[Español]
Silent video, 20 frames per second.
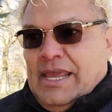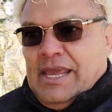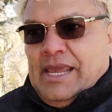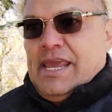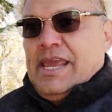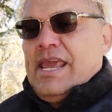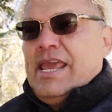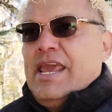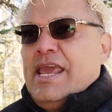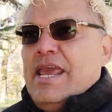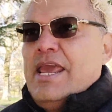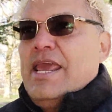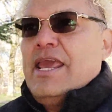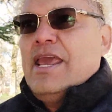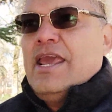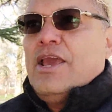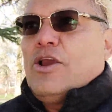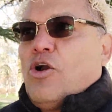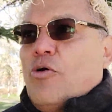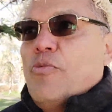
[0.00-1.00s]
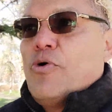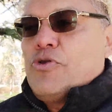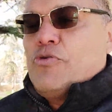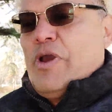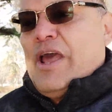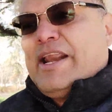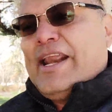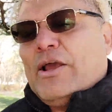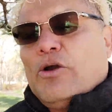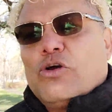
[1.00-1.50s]
Y como
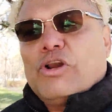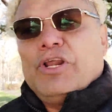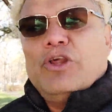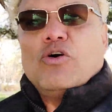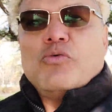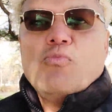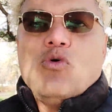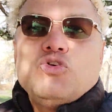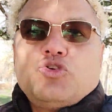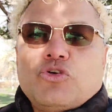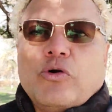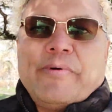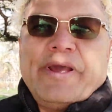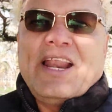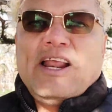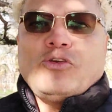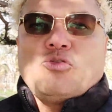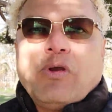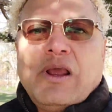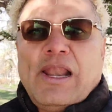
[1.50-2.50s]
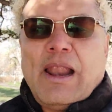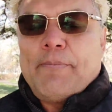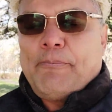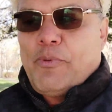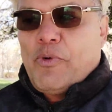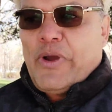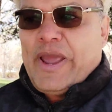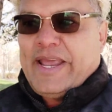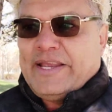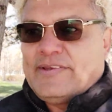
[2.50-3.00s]
yo he recorrido mucho Venezuela,
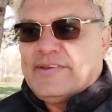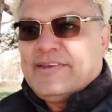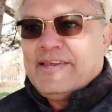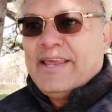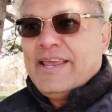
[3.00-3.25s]
pues